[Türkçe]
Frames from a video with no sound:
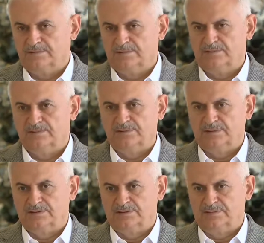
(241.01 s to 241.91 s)
Bütün
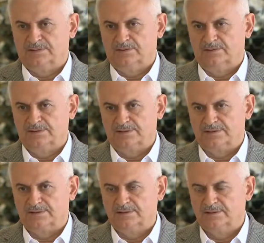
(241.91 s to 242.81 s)
seçimler
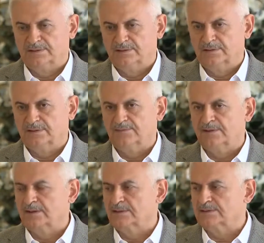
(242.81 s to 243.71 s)
öncesi
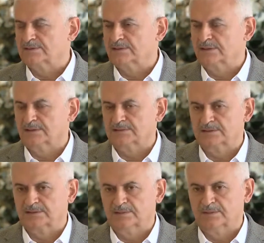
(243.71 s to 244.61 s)
kafa karıştıran
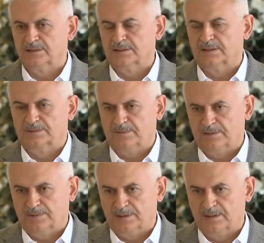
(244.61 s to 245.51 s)
açıklamaları hep
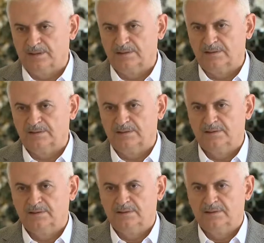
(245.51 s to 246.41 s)
yaparlar.
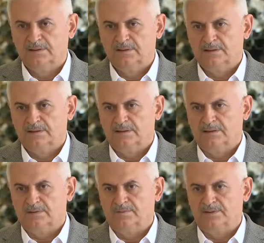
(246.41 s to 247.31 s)

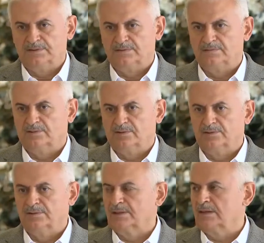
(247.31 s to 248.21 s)
Ee, bizim
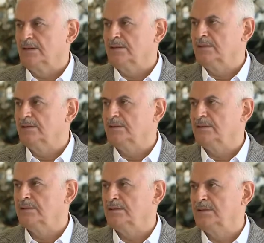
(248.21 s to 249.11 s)
onlara
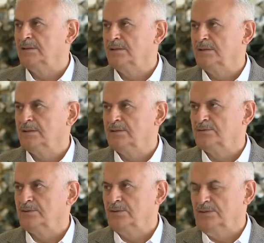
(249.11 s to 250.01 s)

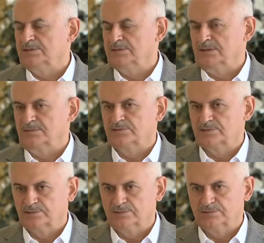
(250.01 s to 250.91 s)
söyleyeceğimiz
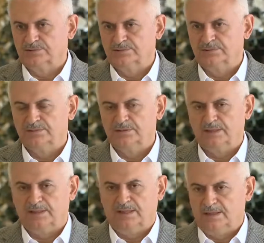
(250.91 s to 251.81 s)
şudur.
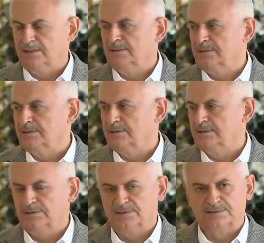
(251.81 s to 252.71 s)
Gelin
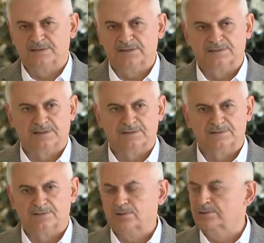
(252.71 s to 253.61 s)
isterseniz
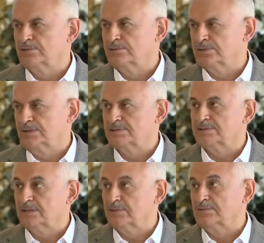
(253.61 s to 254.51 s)
400
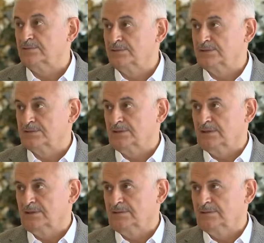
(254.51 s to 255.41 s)
800 kişi
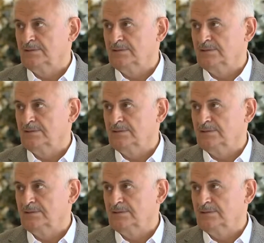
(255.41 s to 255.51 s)
gelin.